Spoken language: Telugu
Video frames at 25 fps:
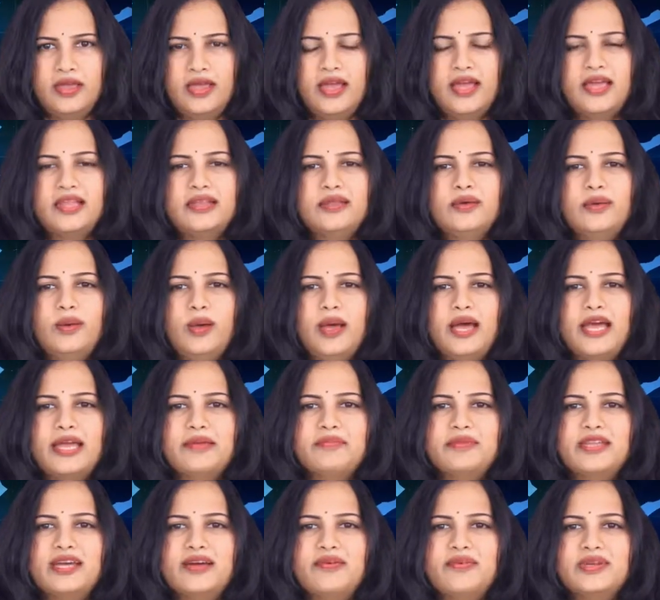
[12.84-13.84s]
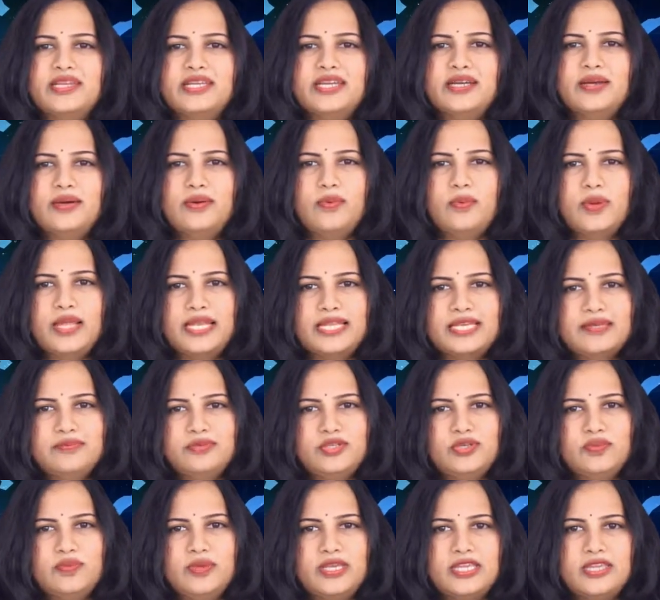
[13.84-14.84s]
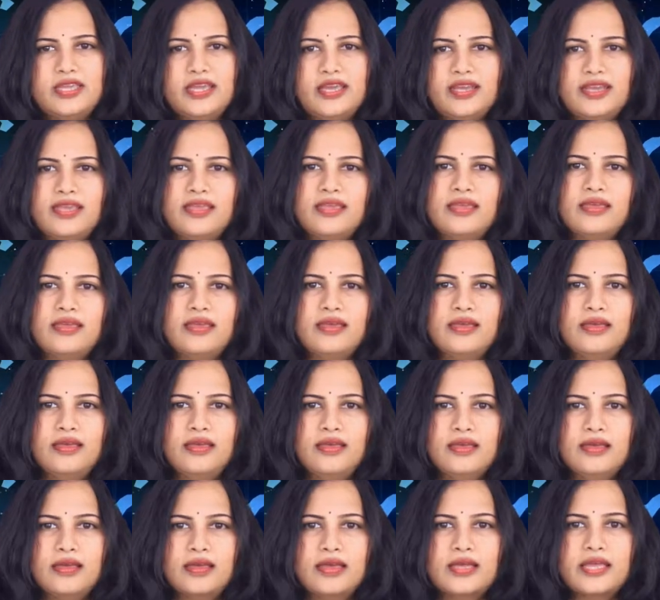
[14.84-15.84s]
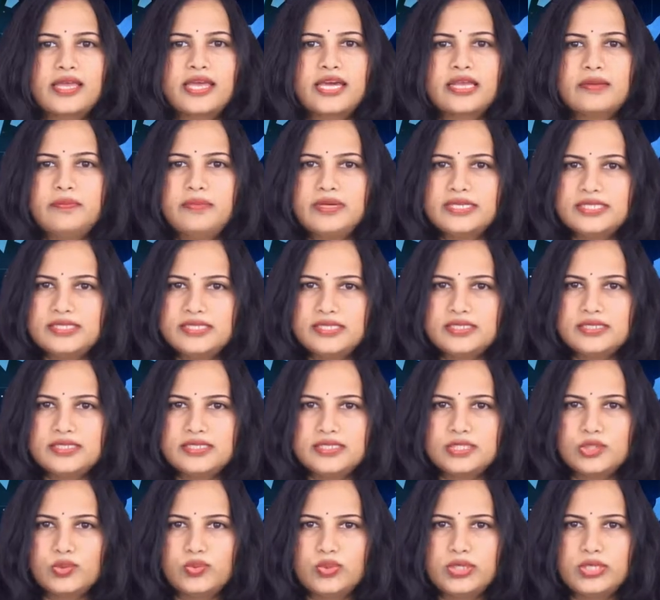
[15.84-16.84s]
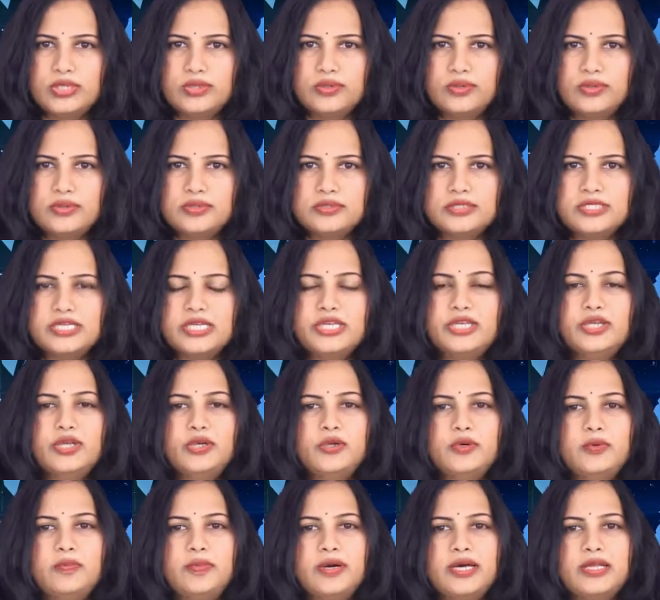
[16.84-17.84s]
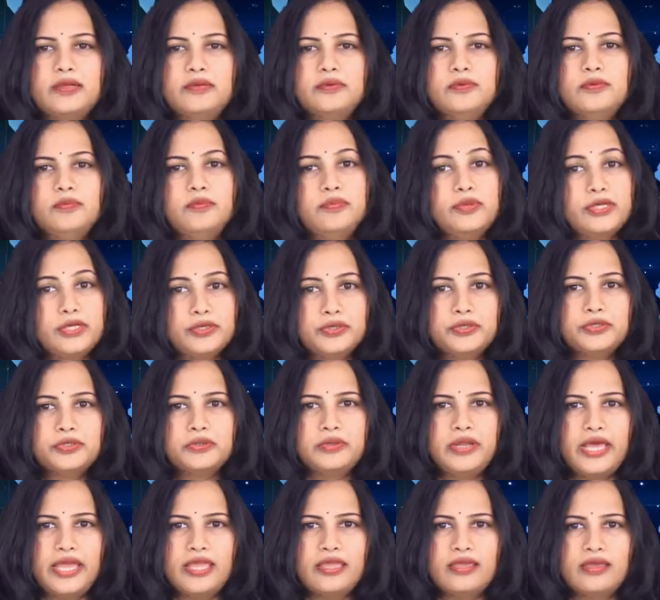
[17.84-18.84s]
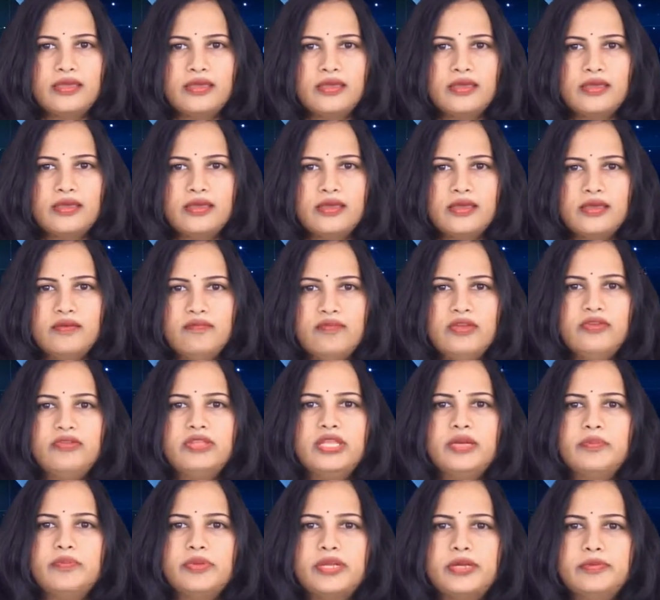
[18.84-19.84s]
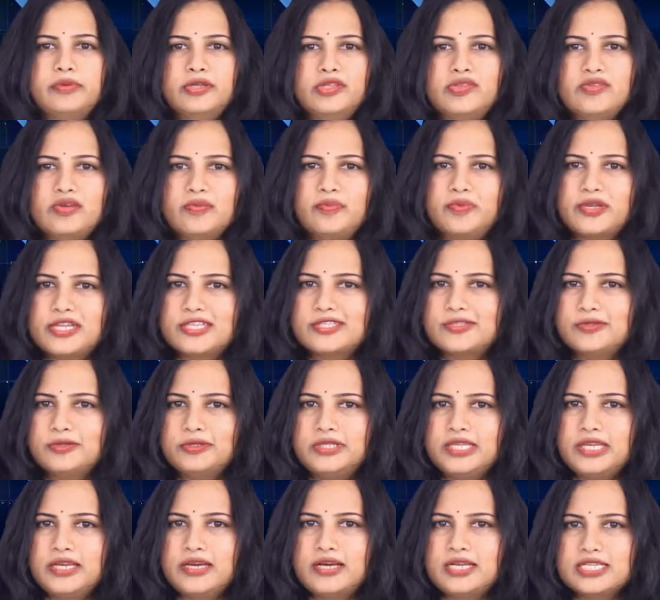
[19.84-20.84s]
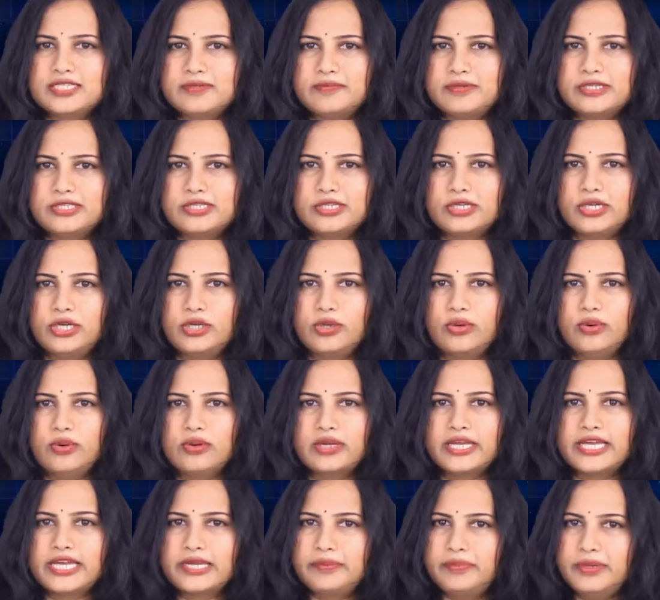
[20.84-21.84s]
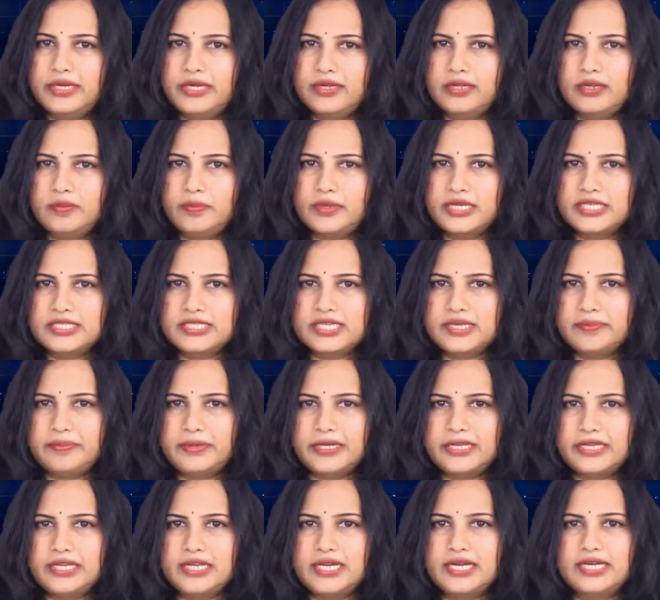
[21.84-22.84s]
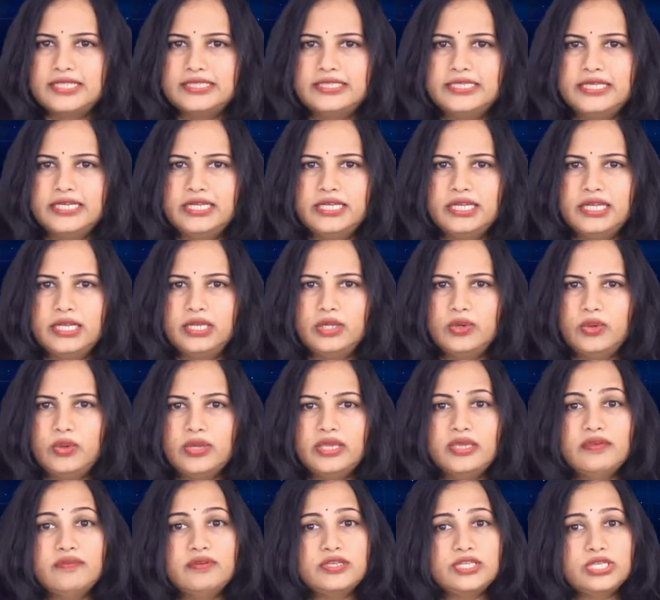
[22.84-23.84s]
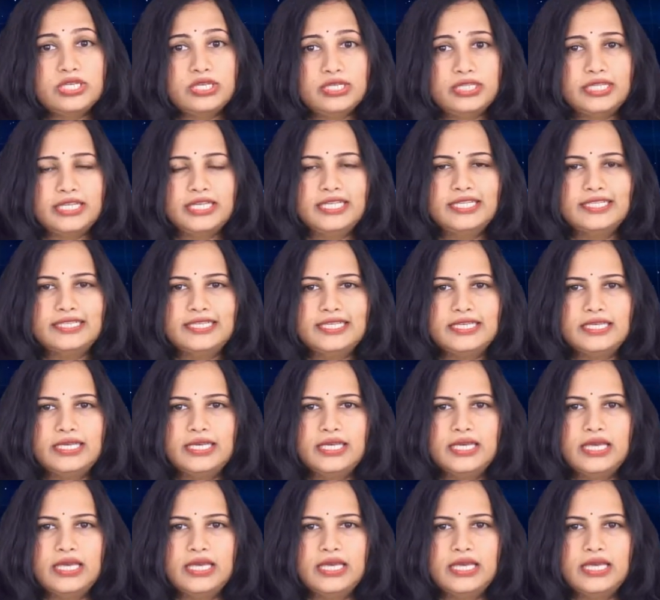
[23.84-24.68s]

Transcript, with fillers: హలో ఐఎమ్ లావణ్య వెల్కమ్ టు విజ్ఞాని గర్భస్థ శిశువుల్లో జన్యులోపాలు పెరుగుతున్నాయి వివిధ ప్రభుత్వ ప్రసూతి ఆసుపత్రుల్లో గర్భిణులపై చేపట్టిన అధ్యయనంలో ఈ విషయం తేలింది